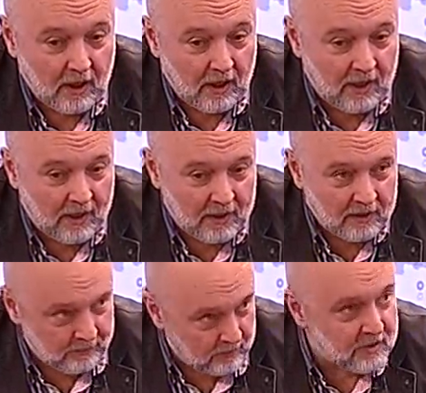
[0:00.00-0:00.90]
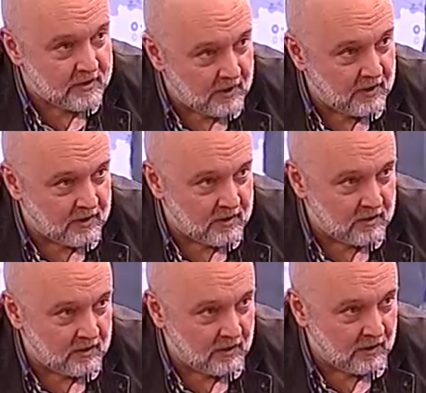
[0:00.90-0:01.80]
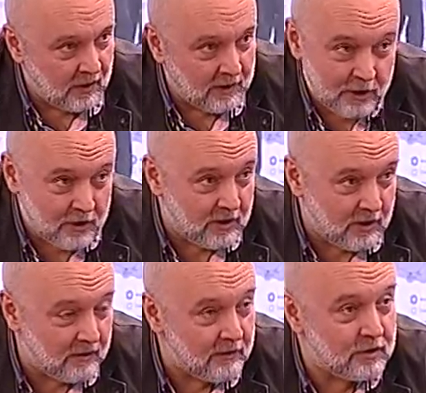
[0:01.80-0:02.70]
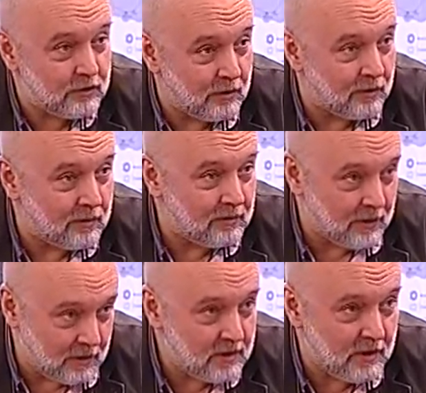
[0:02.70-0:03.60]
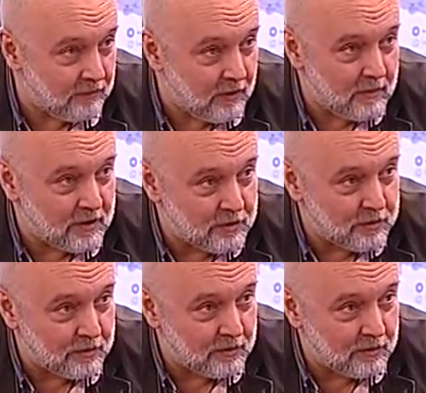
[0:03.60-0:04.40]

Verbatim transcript: А информация есть. А наше дело ведь что? Донести информацию.